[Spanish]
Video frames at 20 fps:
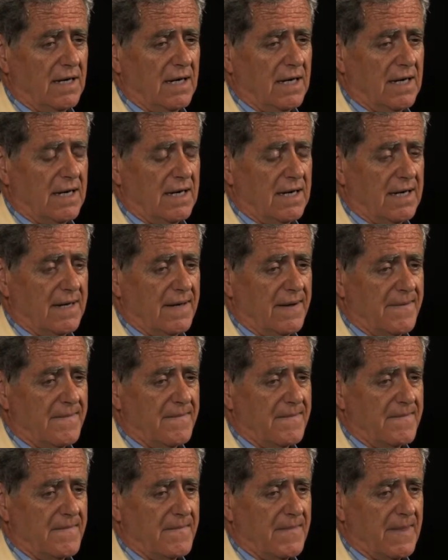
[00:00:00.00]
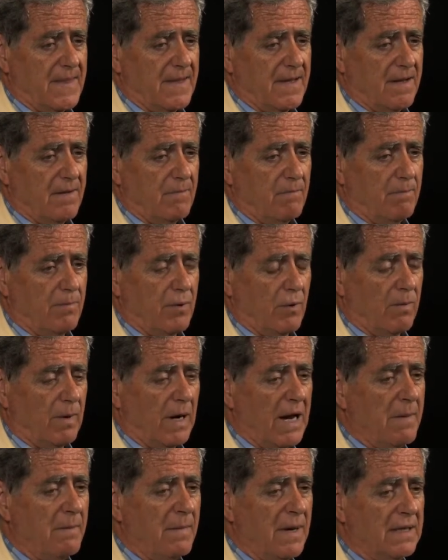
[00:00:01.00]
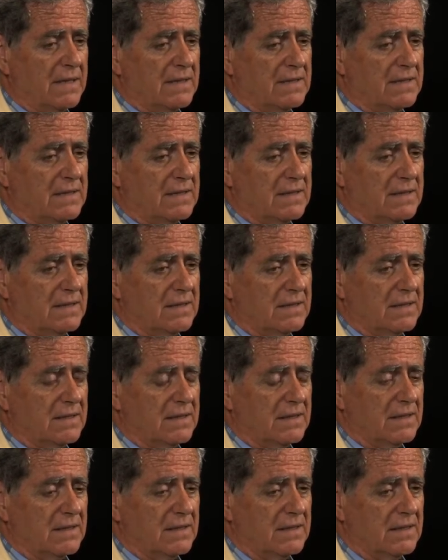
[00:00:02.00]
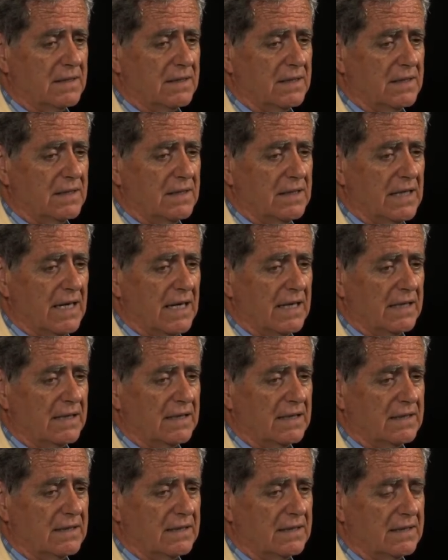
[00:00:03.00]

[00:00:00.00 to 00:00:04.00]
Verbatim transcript: a problemas eh, y a